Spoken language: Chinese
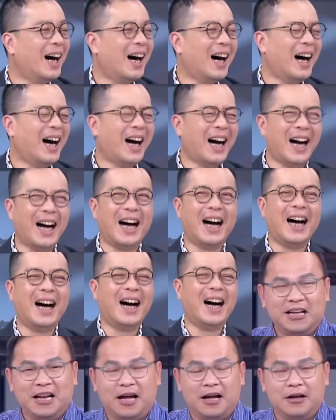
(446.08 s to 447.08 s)
老鼠出去，
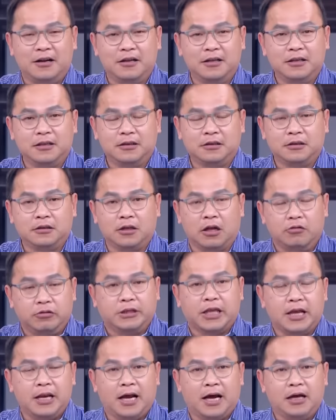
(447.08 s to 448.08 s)
然后有
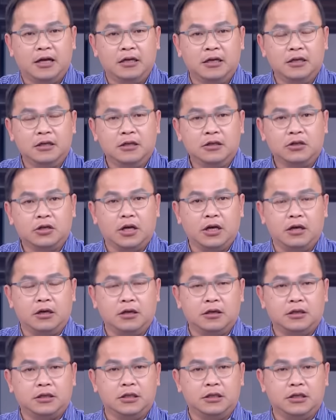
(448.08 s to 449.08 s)
电啊！所以
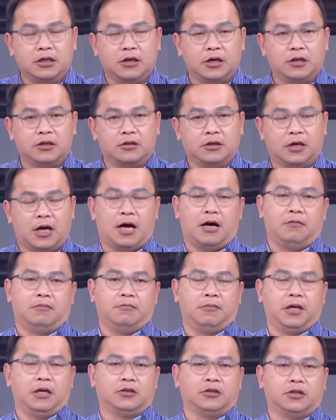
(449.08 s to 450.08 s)
行政院说啊，
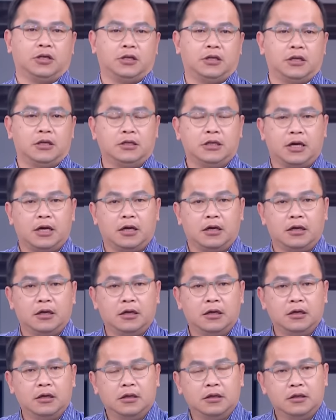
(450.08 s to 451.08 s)
没有缺电，现在。
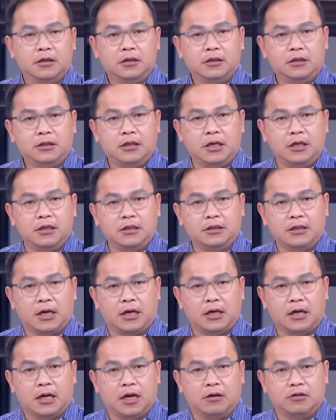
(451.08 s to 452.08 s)
现
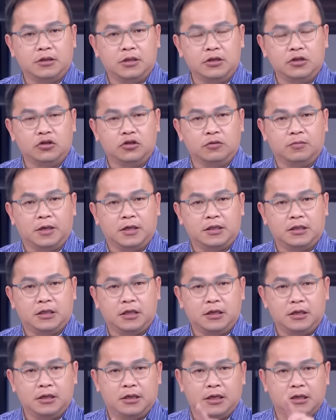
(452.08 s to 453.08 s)
在高金素美
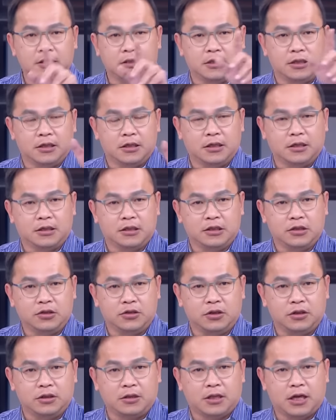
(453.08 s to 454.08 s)
今天整个执
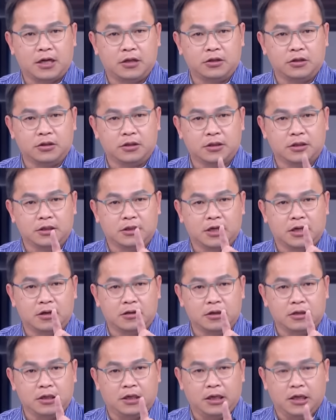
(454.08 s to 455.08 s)
行，她就是要
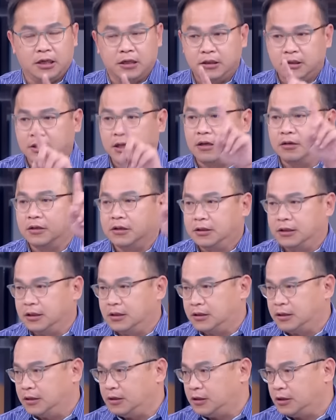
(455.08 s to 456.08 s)
营造这件
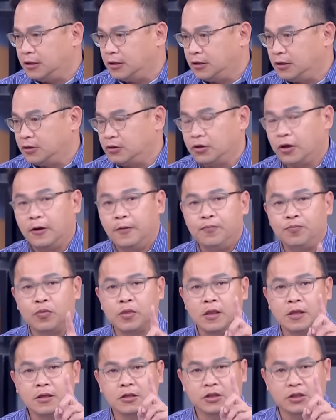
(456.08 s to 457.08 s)
事情，就是说
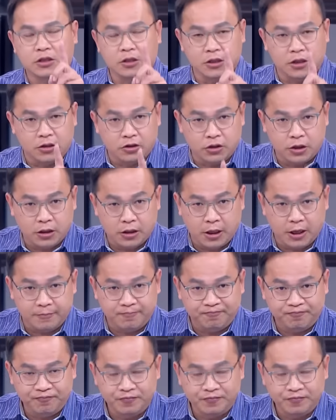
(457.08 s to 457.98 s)
是有缺电，